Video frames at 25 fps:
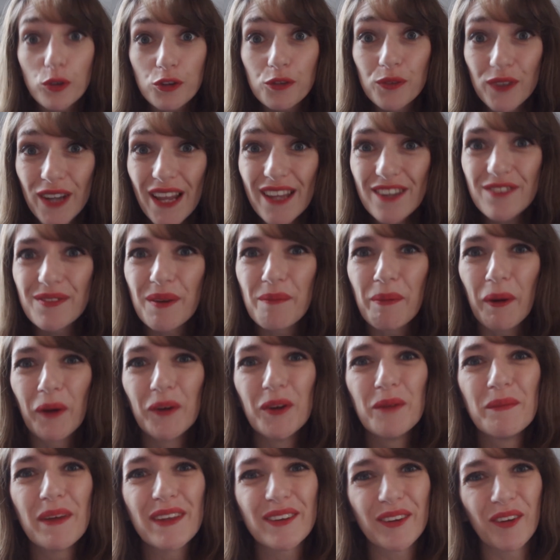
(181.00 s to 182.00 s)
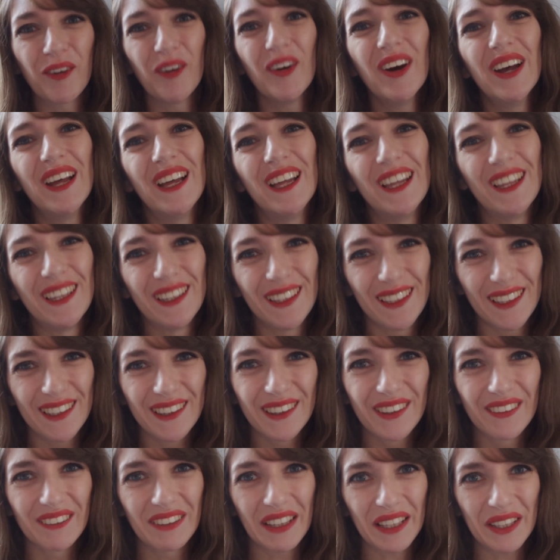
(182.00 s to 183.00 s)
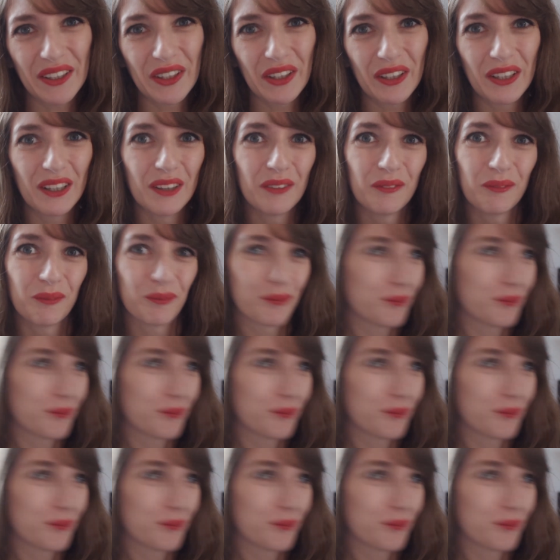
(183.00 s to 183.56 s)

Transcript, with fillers: Bon, je vous laisse, je vais prendre le métro dans la gueule.